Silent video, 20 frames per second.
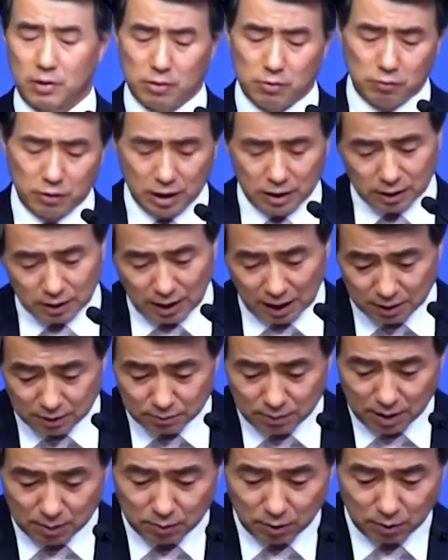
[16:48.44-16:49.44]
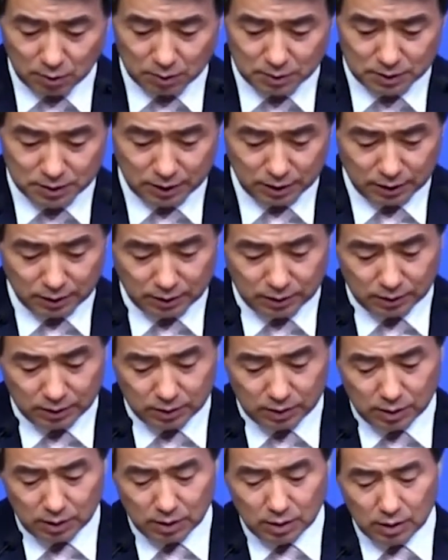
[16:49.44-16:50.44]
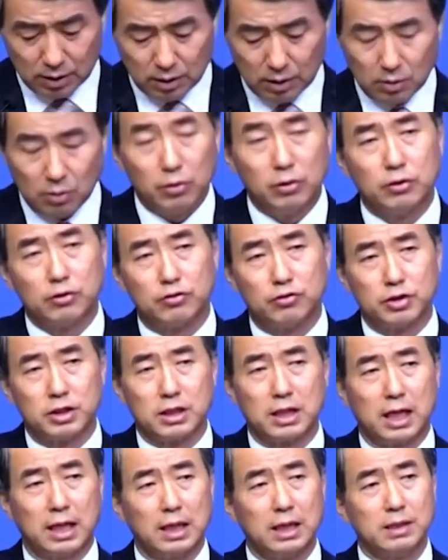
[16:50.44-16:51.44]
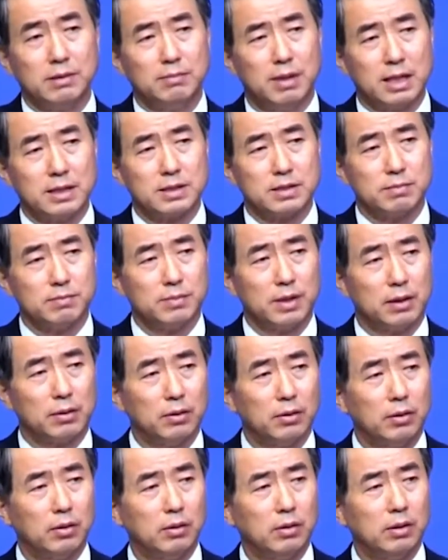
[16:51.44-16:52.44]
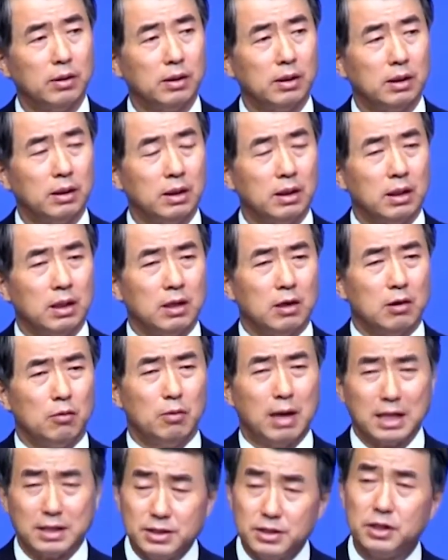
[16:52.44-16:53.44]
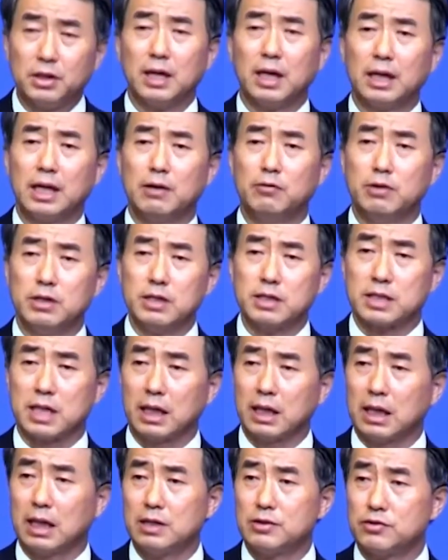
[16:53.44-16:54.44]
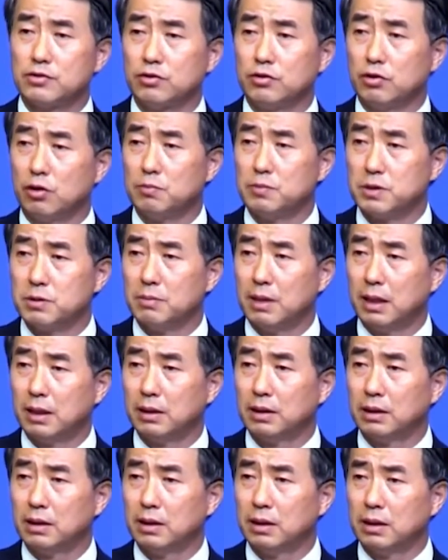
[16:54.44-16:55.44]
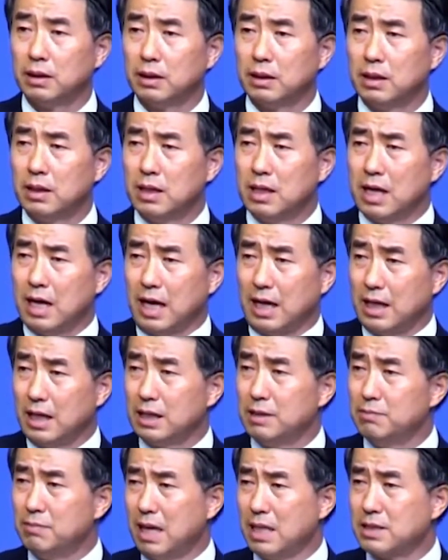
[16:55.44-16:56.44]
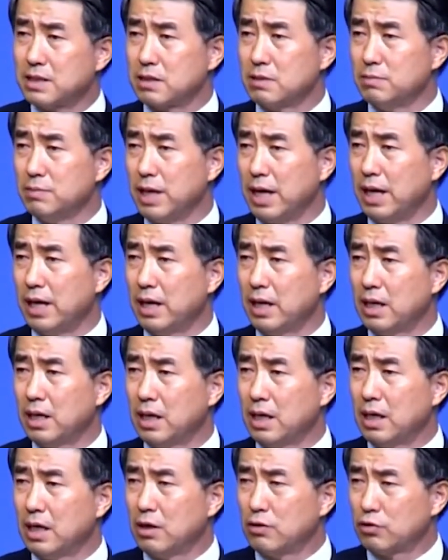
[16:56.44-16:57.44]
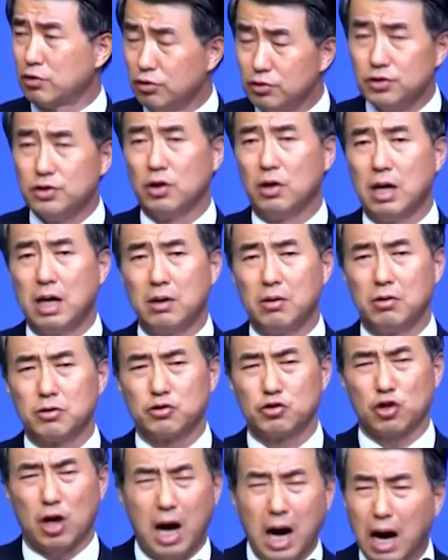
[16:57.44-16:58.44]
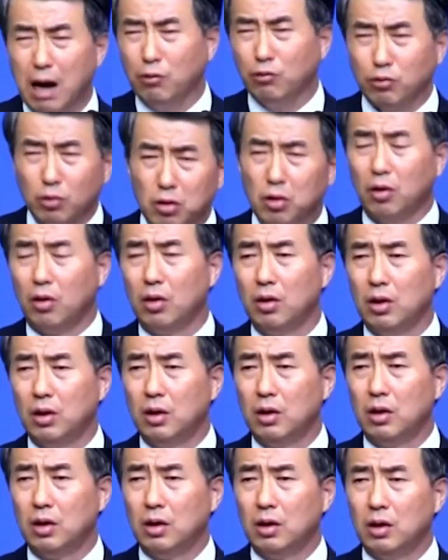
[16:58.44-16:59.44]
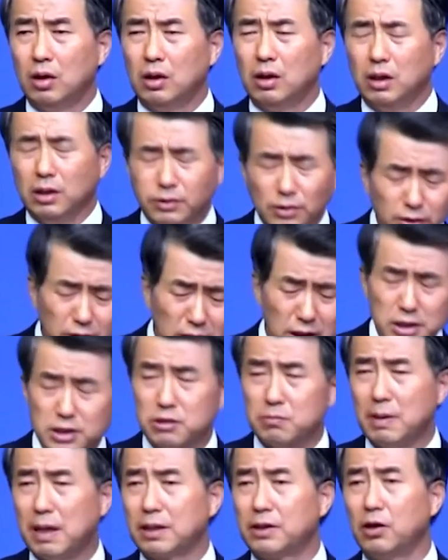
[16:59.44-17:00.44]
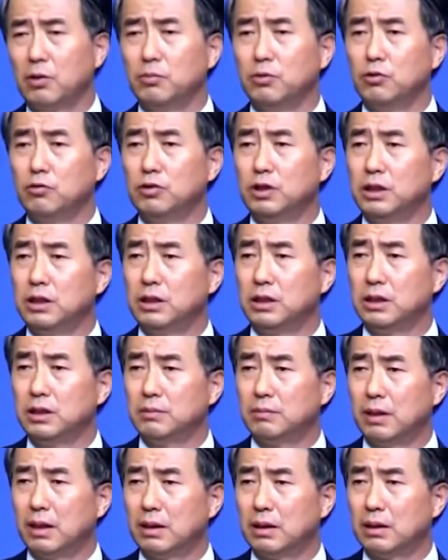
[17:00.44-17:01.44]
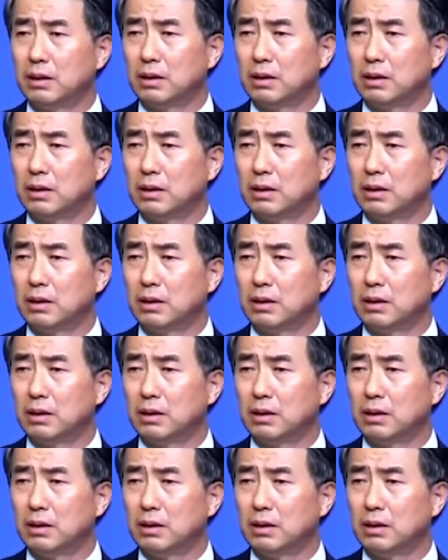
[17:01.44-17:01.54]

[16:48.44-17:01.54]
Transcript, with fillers: 우리는 다른 방법 없어요. 오늘도 주신 하나님 말씀대로 완전하게 우리는 살아갈 수는 없지만, 하나님 말씀에 순종하고 좌우로 흔들릴 수밖에 없는 우리들이지만